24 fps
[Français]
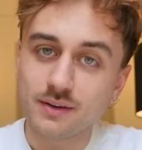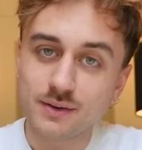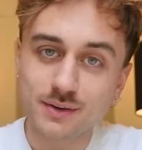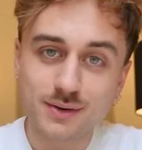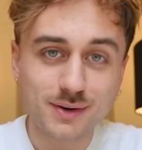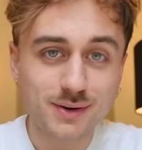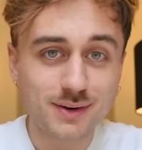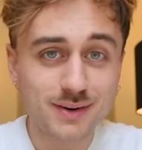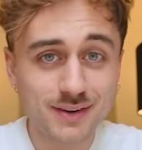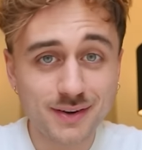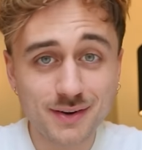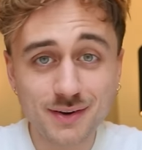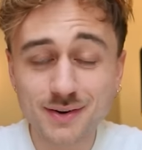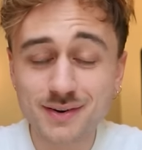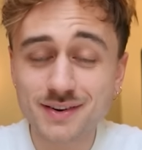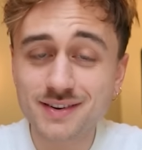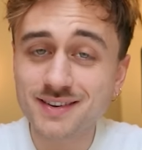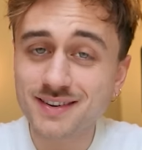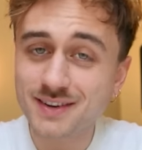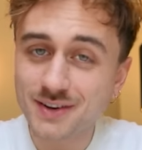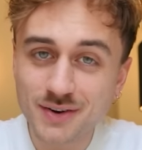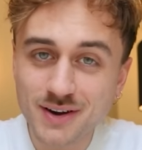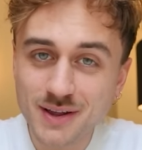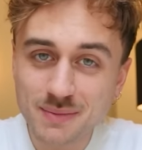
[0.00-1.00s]
Yo yo
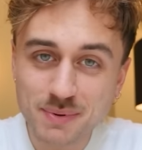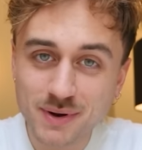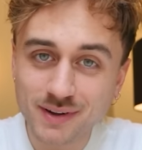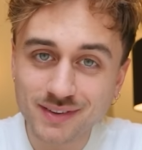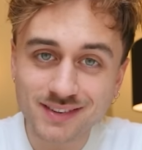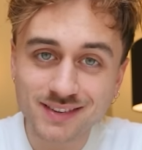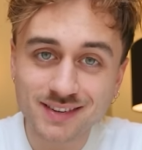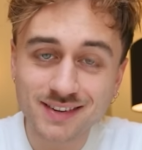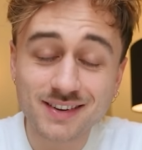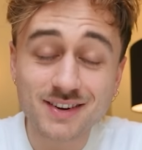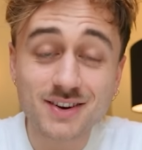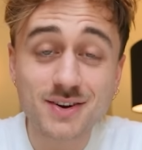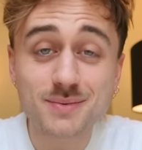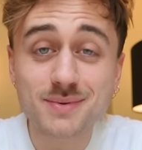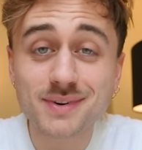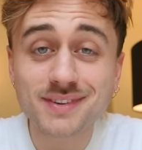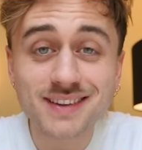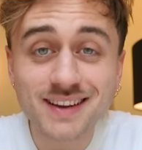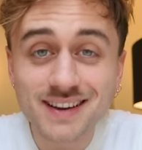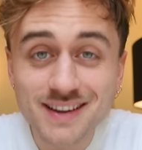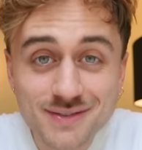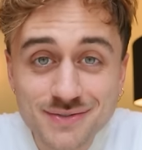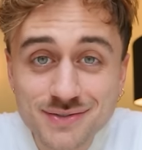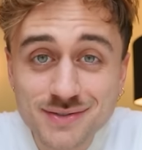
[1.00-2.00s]
yo les potes, comment
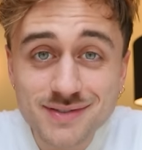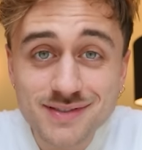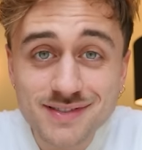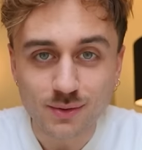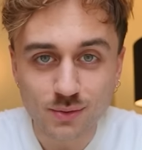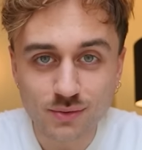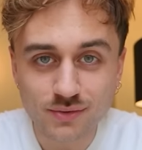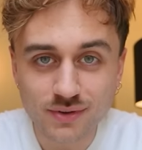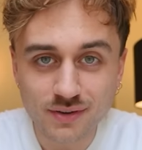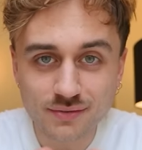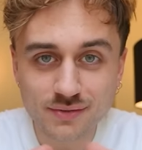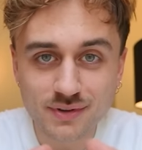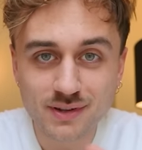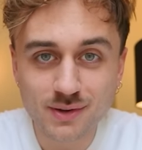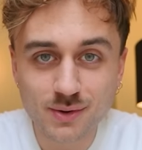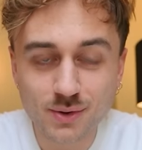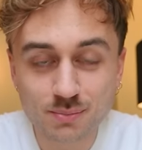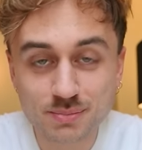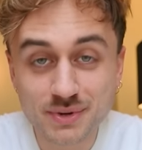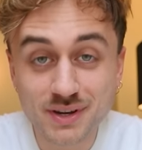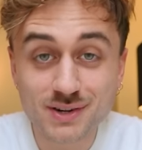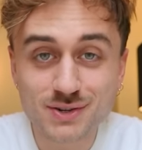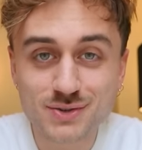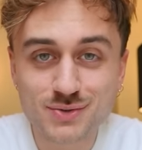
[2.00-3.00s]
allez-vous Nouvelle vidéo
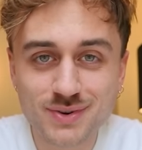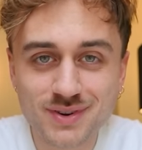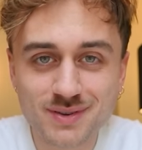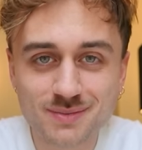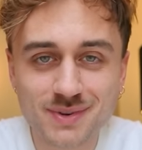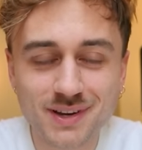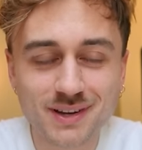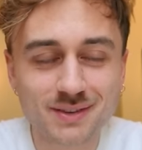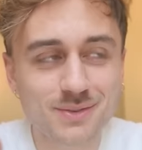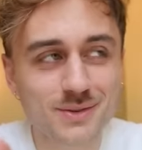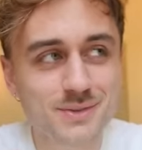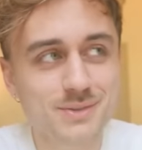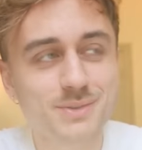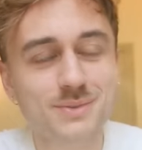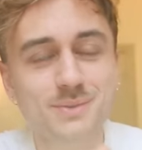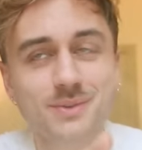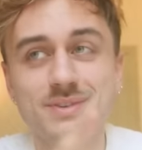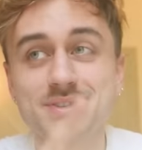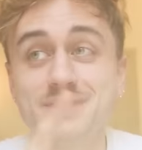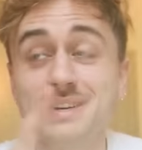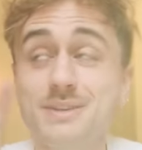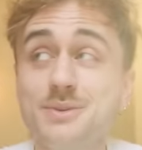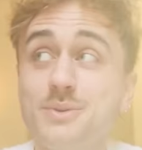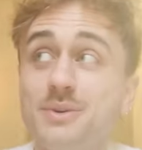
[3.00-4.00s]
bien jouée mais attention
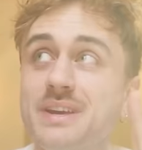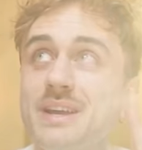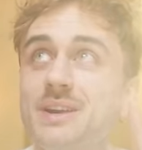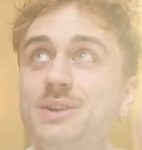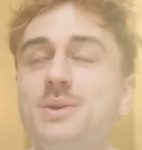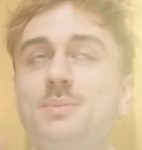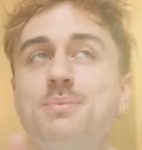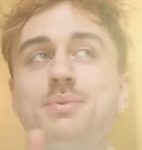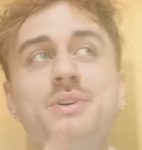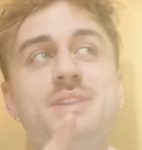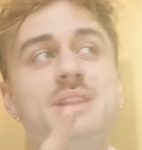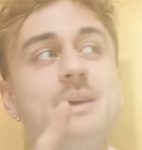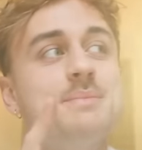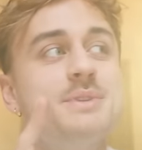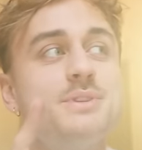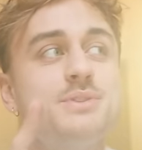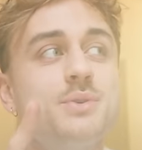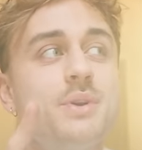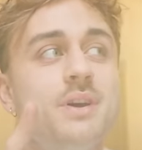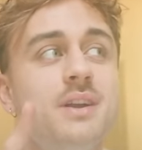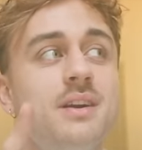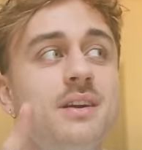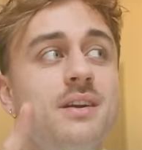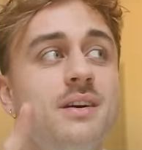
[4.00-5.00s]
dans un lieu quelque peu
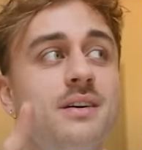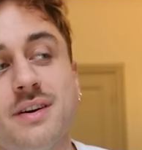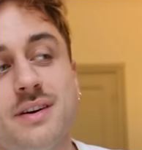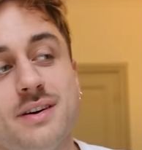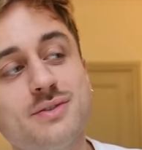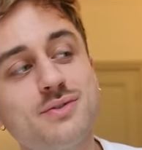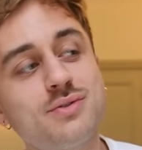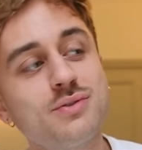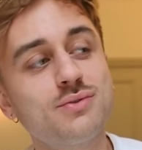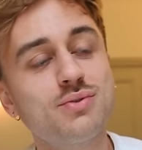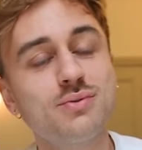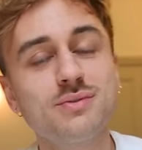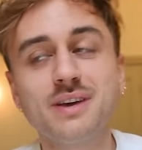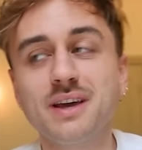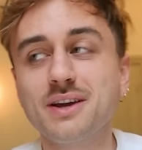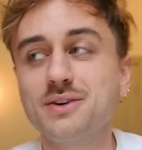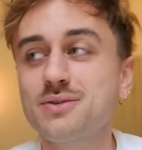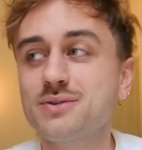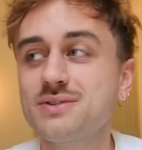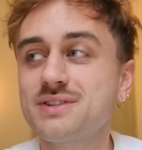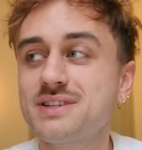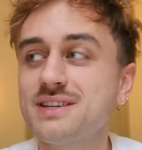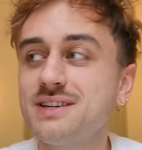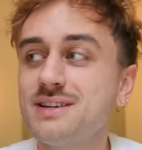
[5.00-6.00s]
inhabituel et surtout très
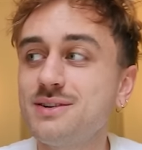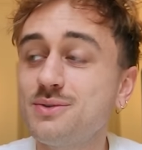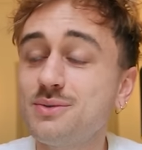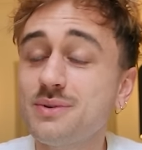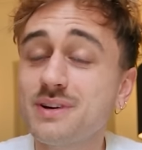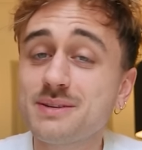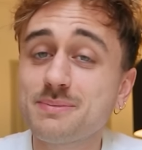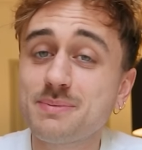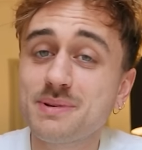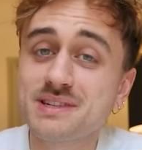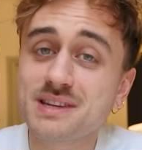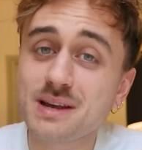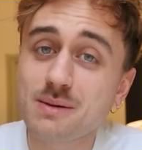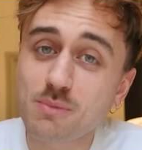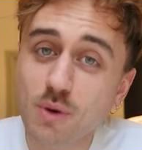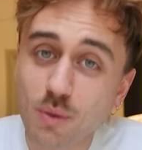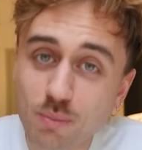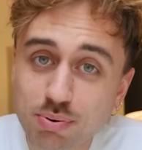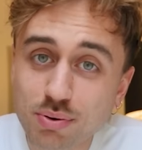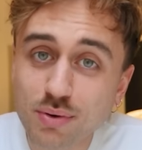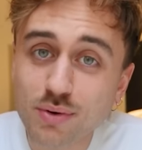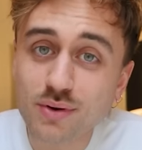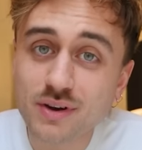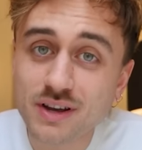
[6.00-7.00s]
cosy, loué spécialement
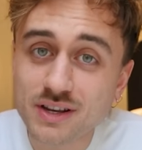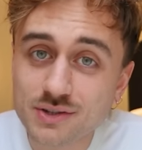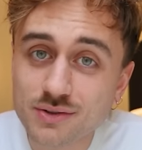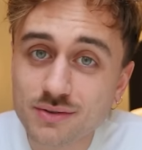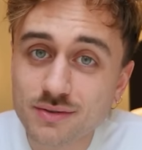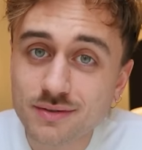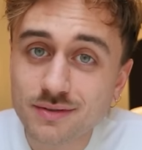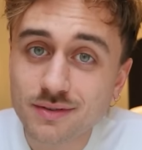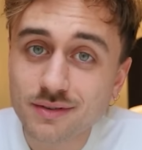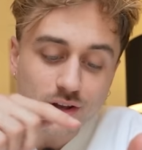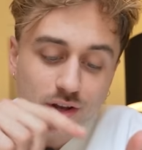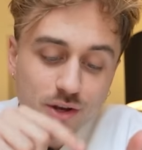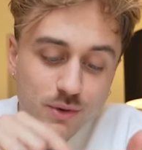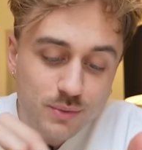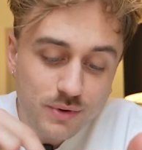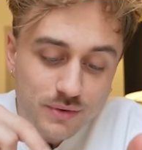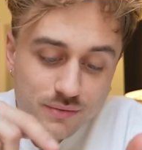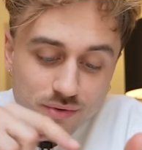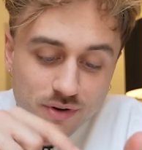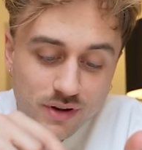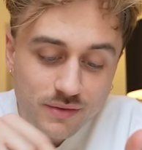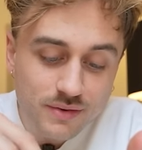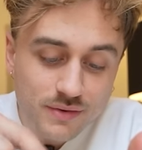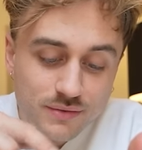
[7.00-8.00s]
pour l'occasion. Et oui,
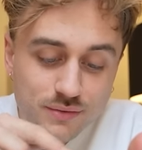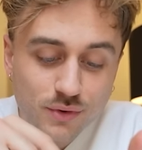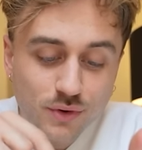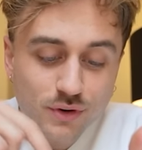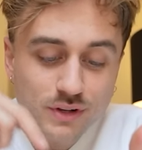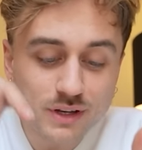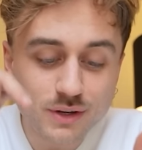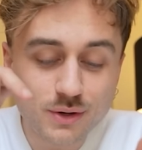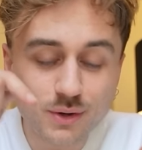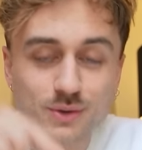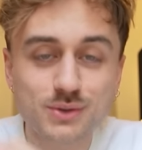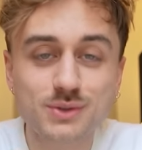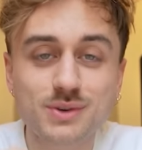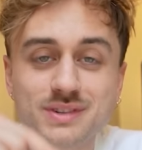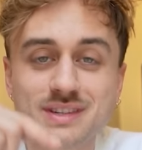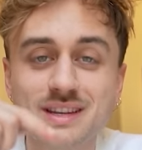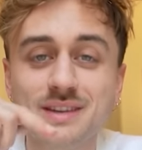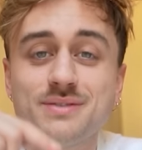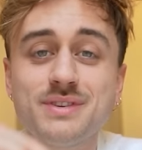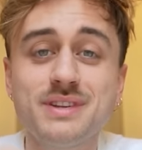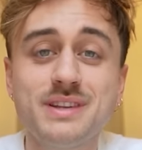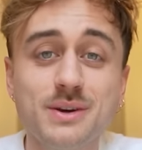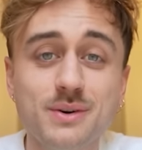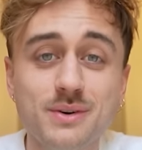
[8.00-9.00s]
vous l'avez vu en cliquant sur
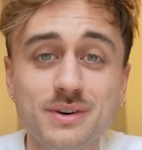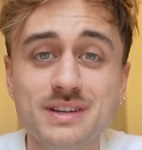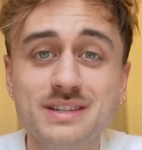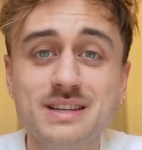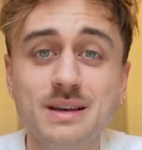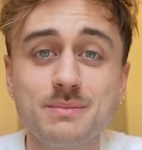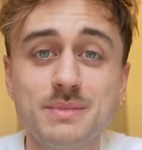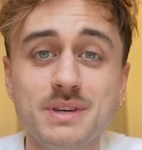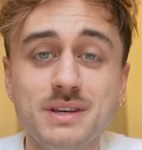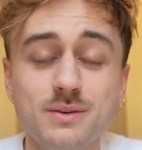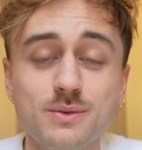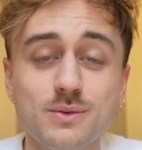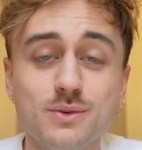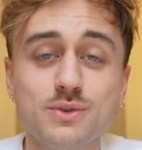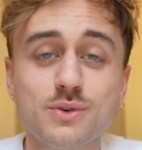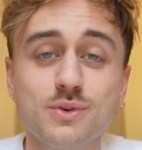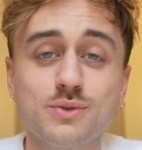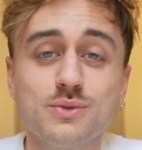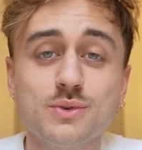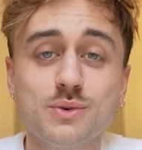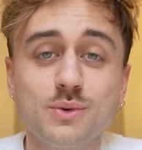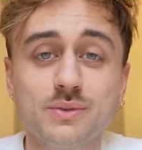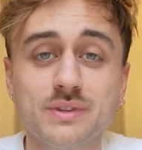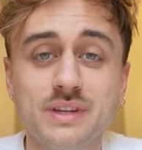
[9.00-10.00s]
cette vidéo les amis,
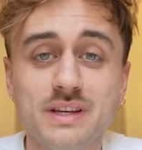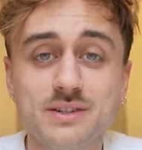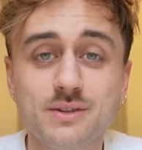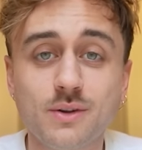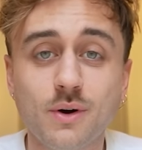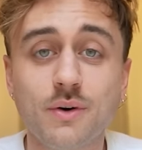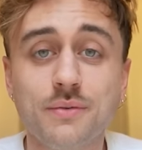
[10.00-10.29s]
aujourd'hui on teste